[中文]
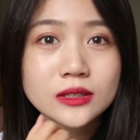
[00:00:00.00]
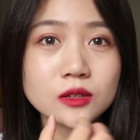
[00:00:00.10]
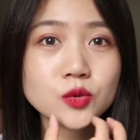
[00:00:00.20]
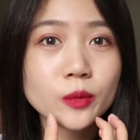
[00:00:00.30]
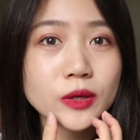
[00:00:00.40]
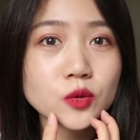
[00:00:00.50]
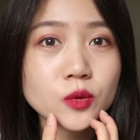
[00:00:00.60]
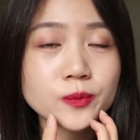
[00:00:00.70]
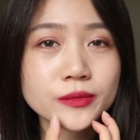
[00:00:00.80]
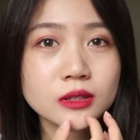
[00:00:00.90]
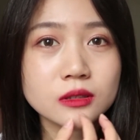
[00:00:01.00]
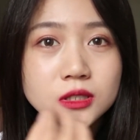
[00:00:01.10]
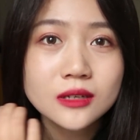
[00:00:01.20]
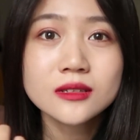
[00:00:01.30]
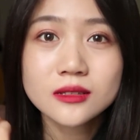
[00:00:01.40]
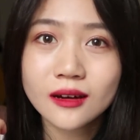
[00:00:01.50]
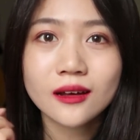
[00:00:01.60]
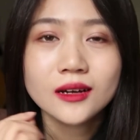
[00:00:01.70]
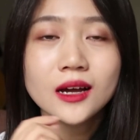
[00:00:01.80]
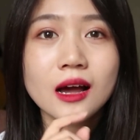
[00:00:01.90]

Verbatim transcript: 整个嘴巴就上色了。